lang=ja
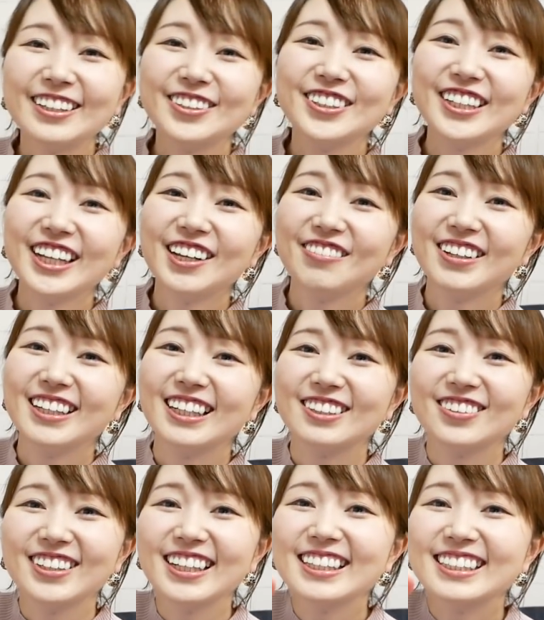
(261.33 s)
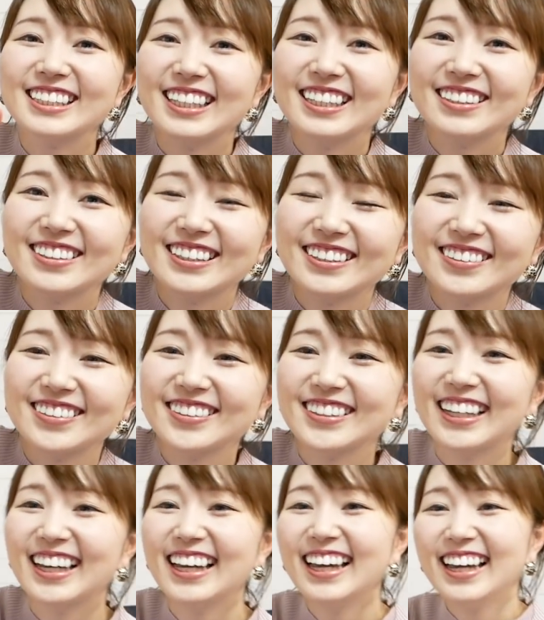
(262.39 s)
クリーミーなドレッシングってこと
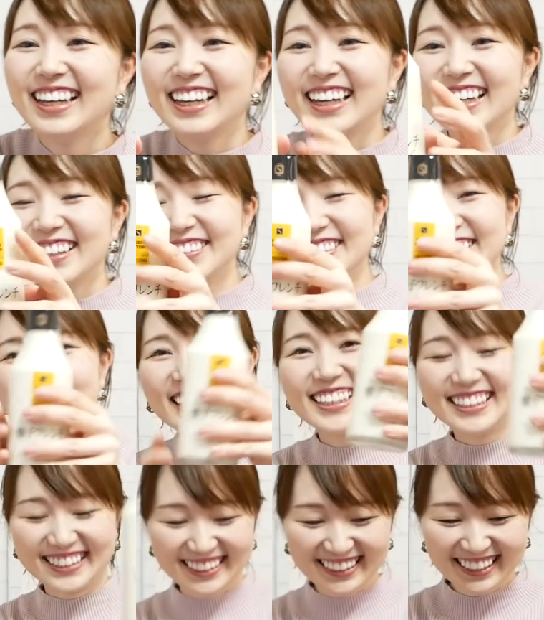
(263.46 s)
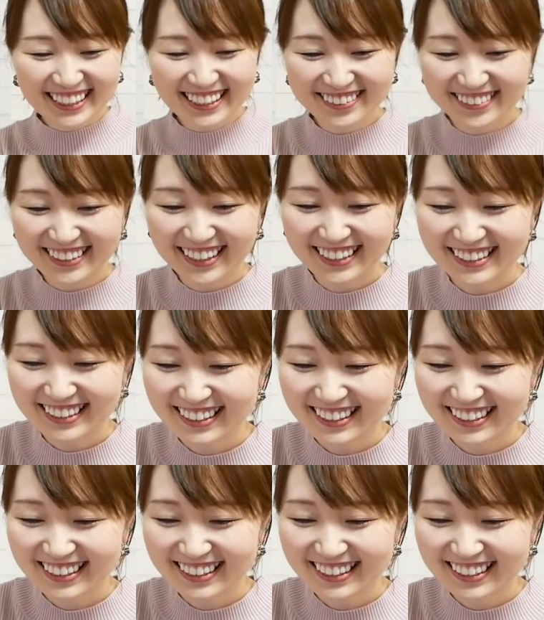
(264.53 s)
でえー、嬉しい嬉し